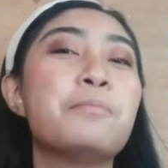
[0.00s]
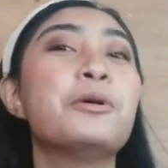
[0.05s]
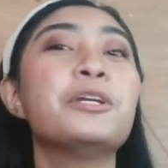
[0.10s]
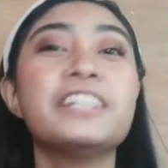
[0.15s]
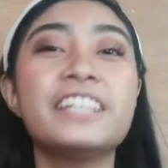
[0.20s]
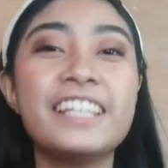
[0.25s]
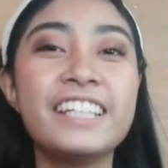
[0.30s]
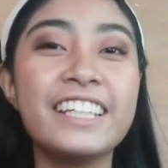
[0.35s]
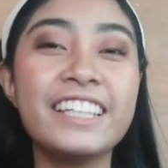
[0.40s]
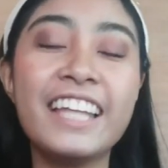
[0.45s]

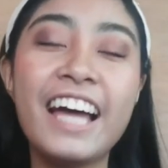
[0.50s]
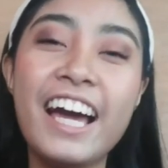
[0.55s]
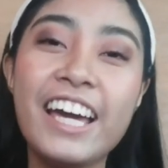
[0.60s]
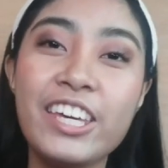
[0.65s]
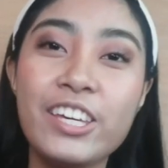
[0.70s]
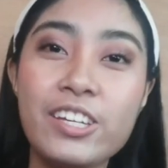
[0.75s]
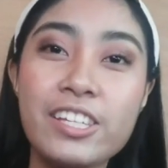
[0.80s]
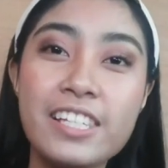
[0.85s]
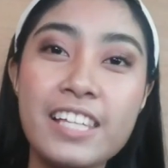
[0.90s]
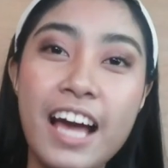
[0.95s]
punta na
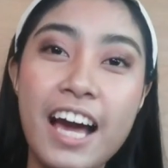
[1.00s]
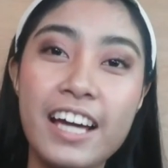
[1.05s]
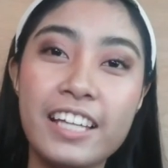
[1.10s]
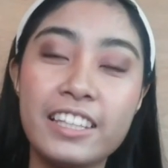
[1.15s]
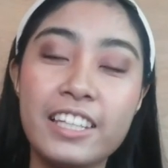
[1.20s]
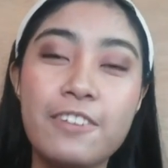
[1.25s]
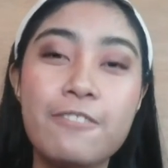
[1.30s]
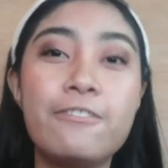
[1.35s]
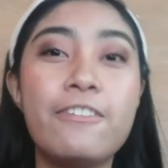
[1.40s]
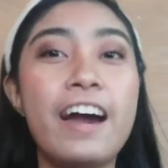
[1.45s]
tayo sa
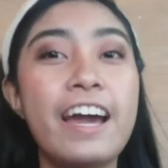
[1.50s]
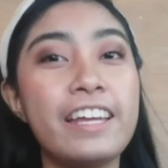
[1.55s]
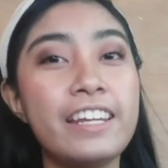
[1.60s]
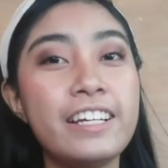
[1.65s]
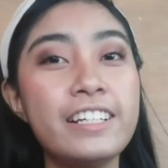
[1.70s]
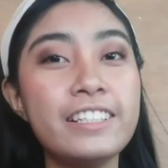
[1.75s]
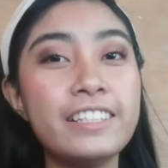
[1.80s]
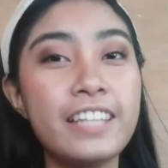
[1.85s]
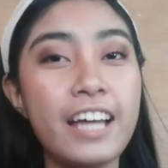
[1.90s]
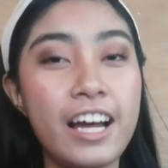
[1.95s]
ating
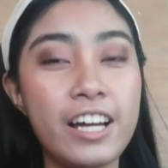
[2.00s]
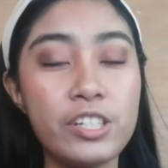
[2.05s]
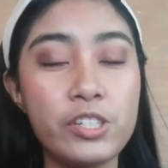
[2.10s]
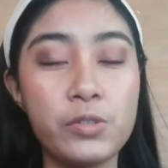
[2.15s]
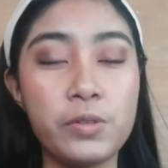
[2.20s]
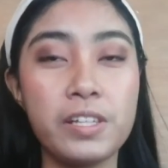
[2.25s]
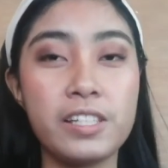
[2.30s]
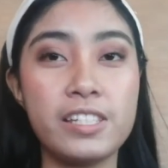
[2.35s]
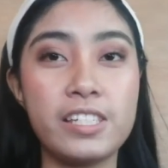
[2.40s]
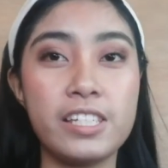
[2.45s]
final
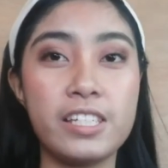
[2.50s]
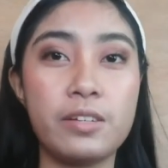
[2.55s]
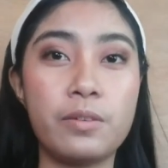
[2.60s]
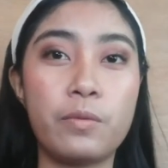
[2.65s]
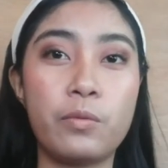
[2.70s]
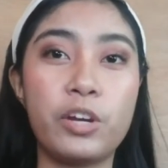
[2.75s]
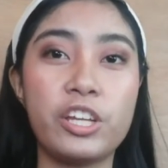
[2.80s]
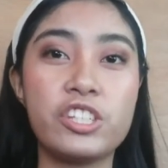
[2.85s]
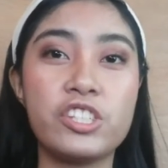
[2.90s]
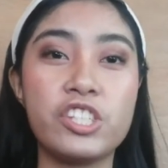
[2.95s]
touch. It's
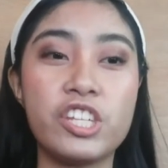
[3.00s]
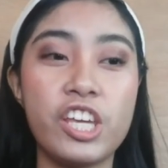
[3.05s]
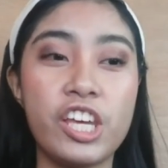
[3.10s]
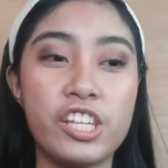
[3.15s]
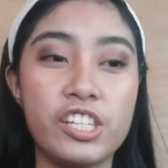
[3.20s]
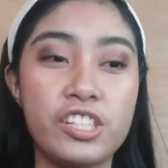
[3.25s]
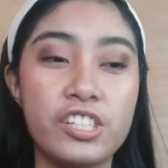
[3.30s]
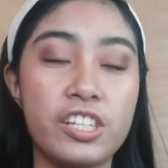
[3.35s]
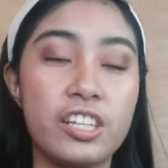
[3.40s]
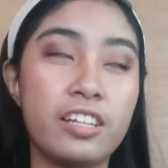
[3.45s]
which
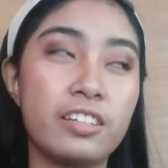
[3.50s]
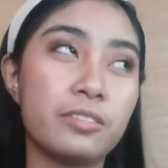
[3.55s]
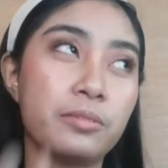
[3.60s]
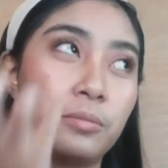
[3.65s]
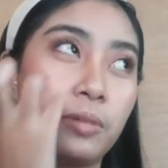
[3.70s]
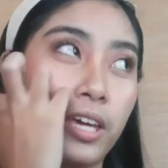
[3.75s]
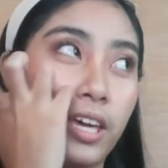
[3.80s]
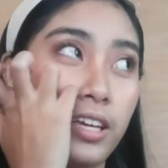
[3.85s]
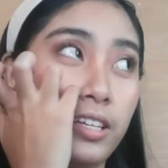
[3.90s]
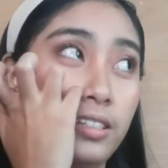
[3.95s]
is
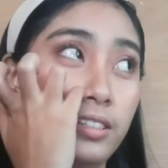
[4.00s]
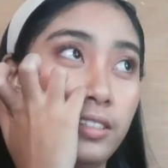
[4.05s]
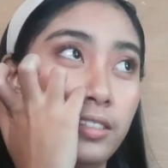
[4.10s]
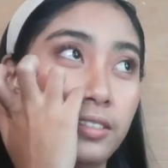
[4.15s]
lit.